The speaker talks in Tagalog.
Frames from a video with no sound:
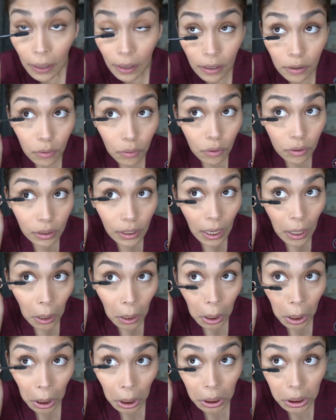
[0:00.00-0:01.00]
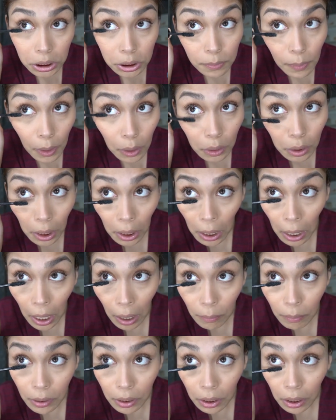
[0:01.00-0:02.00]
Kaya no, tayong girls, meron tayong
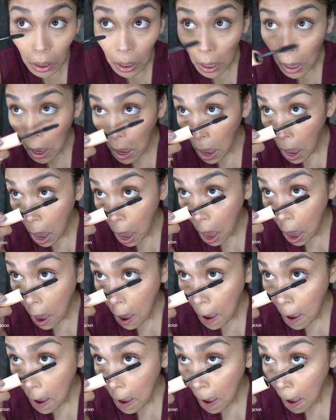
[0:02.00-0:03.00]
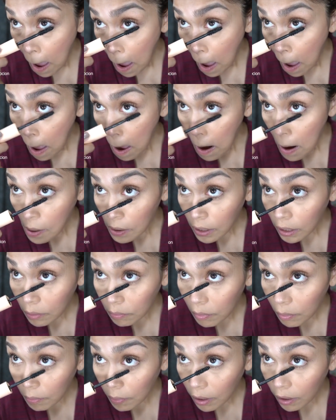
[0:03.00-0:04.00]
habit na
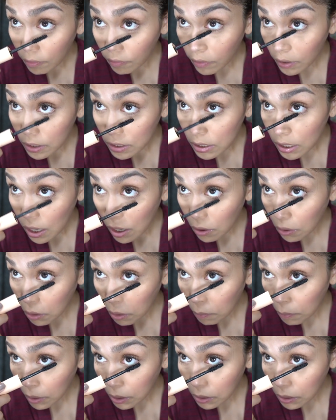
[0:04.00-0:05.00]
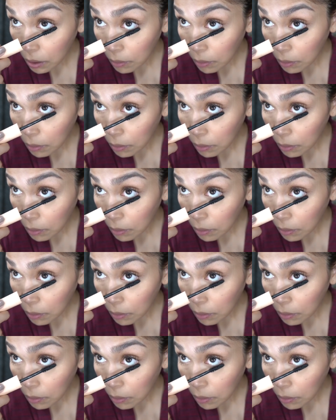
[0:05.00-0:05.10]
nagme-make face lalo na pag